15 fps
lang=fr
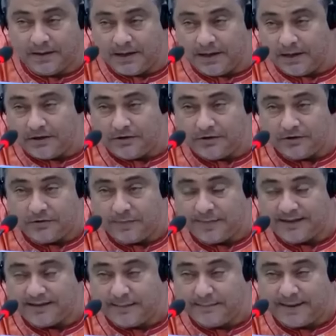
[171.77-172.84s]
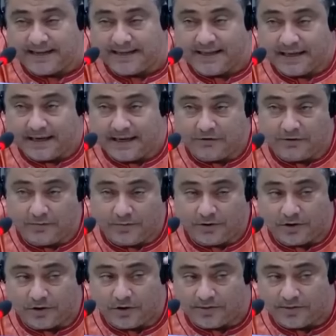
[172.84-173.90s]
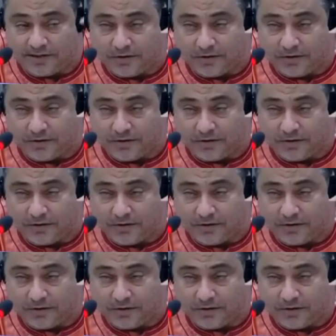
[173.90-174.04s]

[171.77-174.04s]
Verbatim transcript: et je suis passé par derrière, je suis monté comme